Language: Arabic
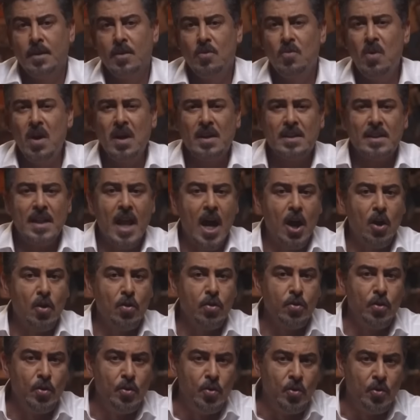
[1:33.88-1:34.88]
وإطلاق
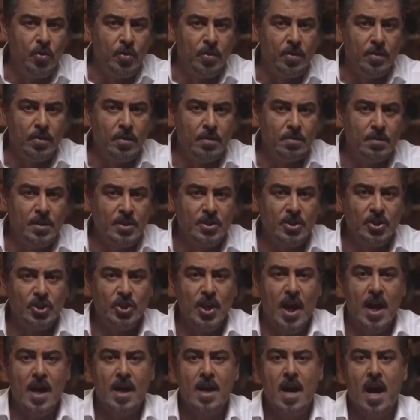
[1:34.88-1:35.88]
الظنون
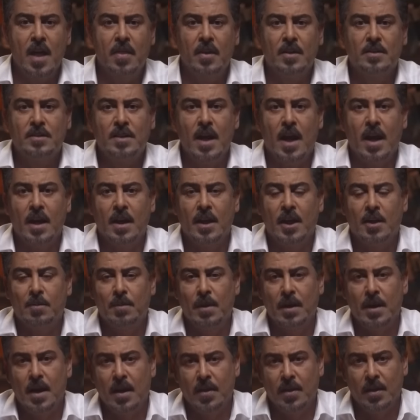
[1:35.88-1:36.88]
باتجاه قاضي التحقيق
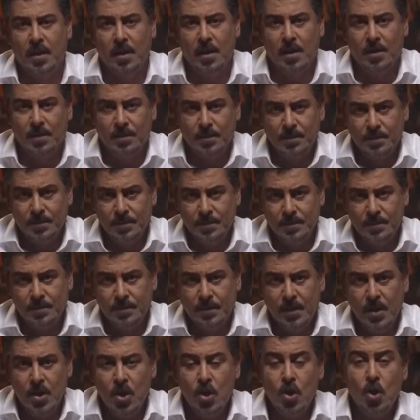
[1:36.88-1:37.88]
بالقضية
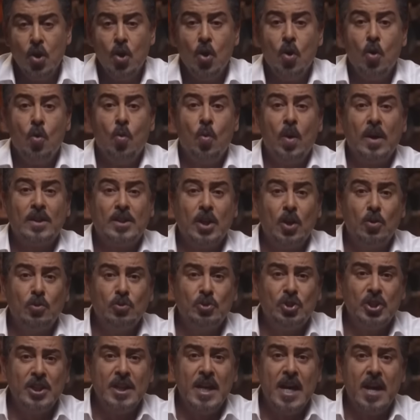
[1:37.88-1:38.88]

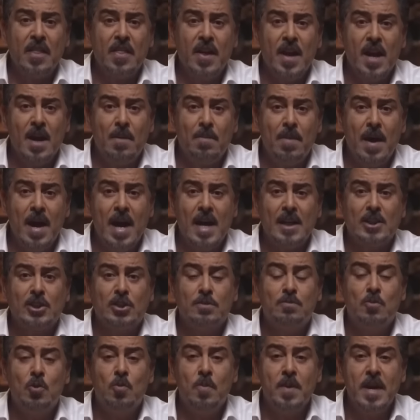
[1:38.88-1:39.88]
وتوجيه ضربات
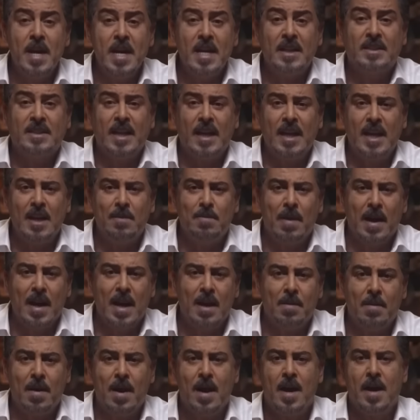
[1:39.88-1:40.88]
مميتة
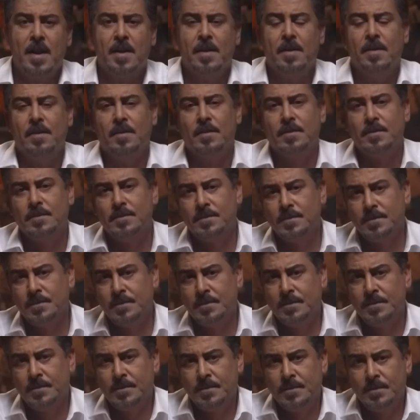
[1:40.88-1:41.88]
للبرلمان
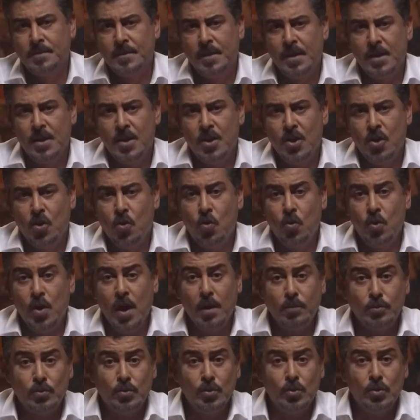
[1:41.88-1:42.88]

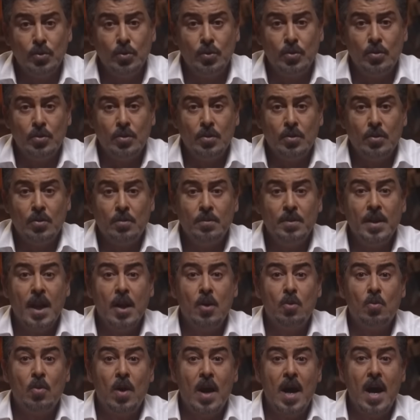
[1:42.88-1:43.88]
ويبدو من
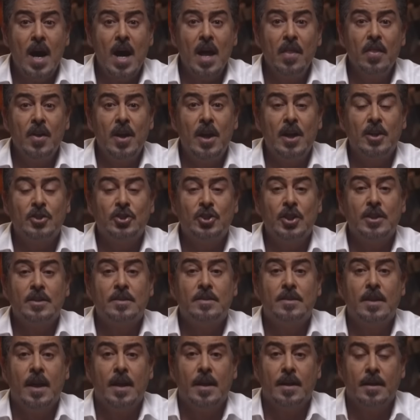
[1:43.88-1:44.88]
الواضح
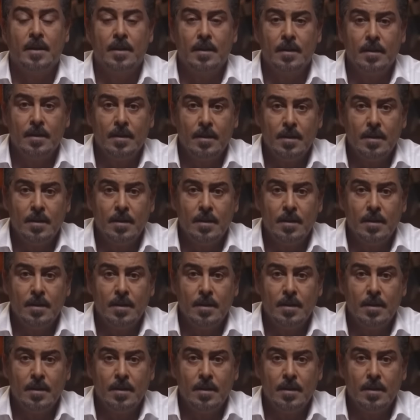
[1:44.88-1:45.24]
جدا